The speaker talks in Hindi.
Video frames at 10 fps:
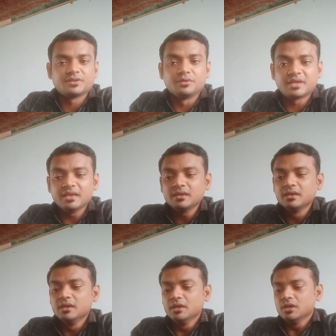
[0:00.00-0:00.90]
ओके
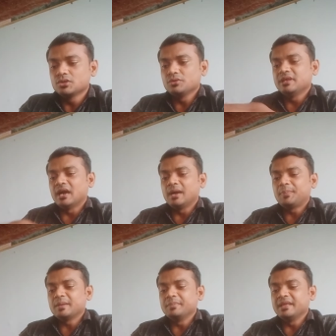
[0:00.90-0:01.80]
तो यहाँ
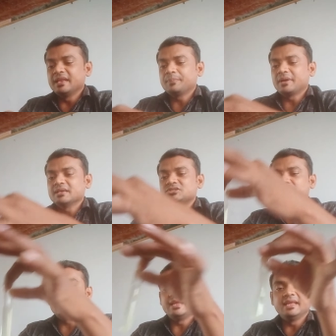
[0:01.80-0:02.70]
पर मेरे पास जो
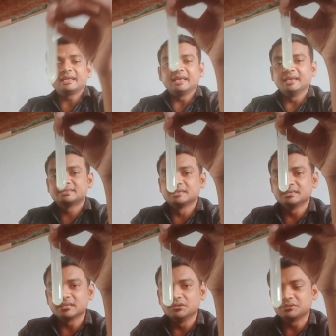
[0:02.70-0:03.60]
है एक
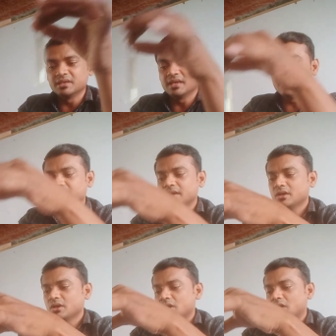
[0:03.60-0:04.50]
एसिडिक सोल्यूशन है
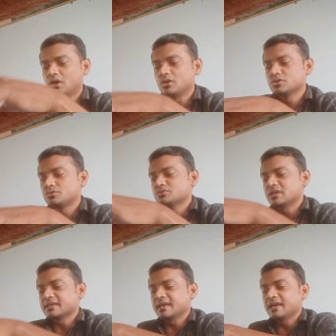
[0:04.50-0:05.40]
और
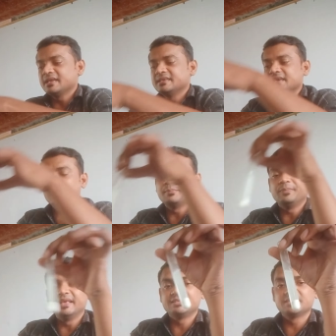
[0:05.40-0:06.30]
दूसरा क्या है ये है
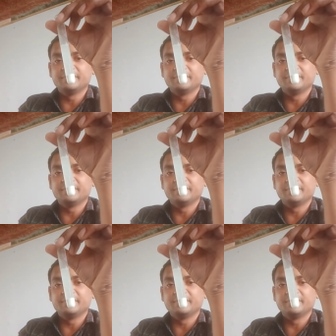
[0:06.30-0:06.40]
बेसिक